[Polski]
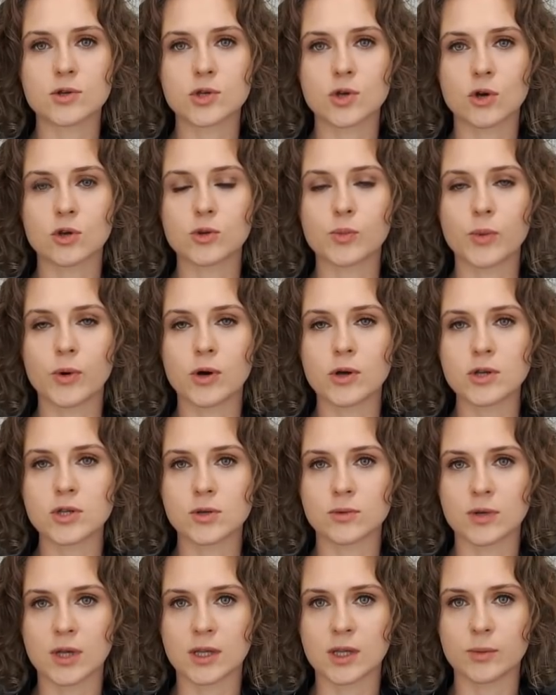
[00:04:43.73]
skąd
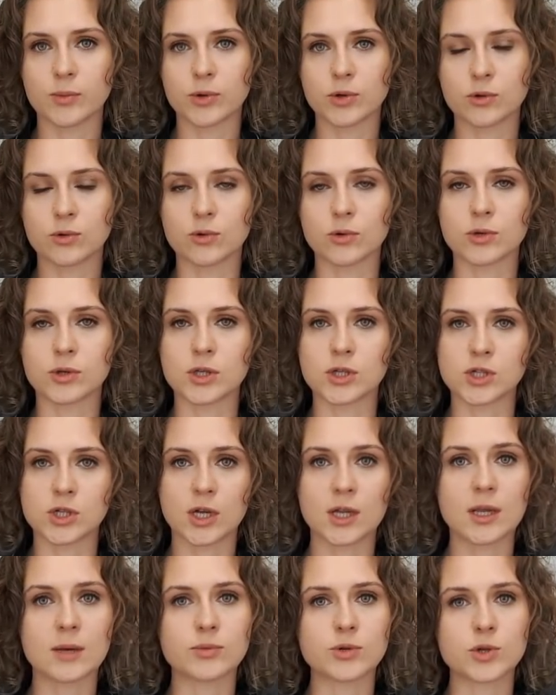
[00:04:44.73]
pochodzą dane produkty,
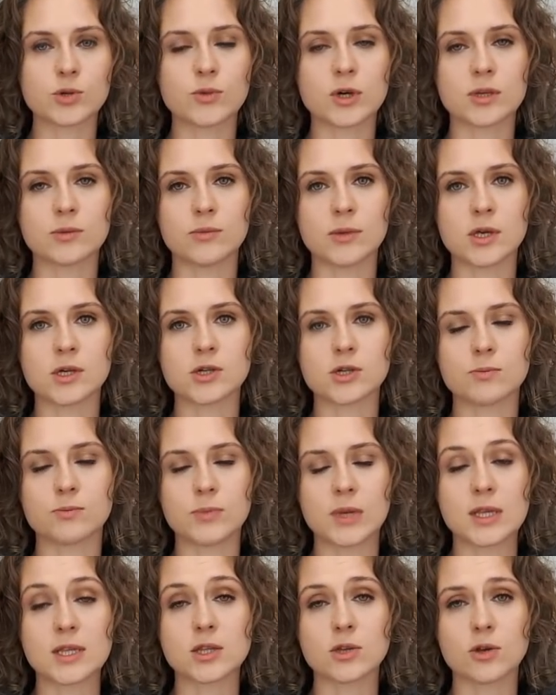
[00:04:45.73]
że na przykład
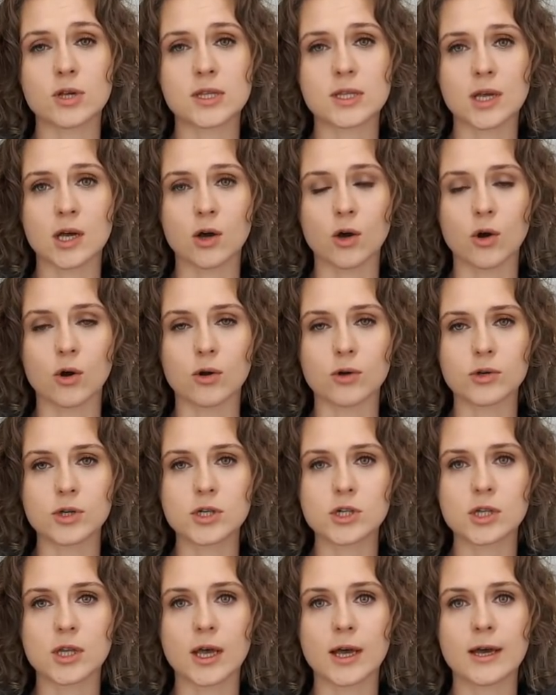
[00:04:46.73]
mięso jest
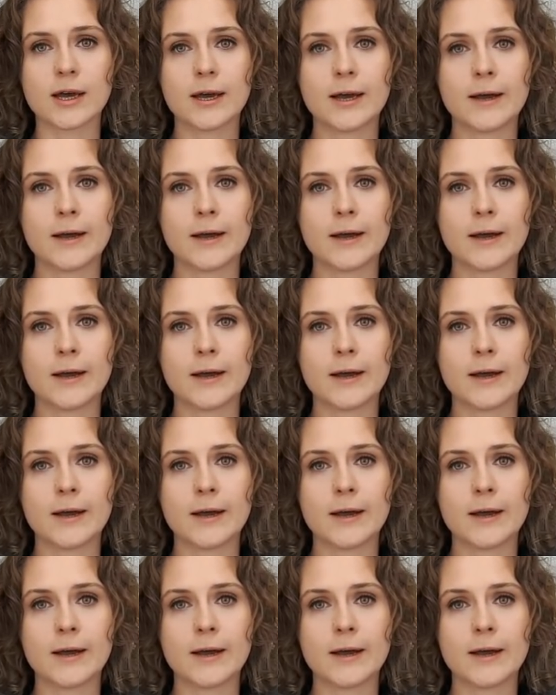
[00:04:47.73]
ekologiczne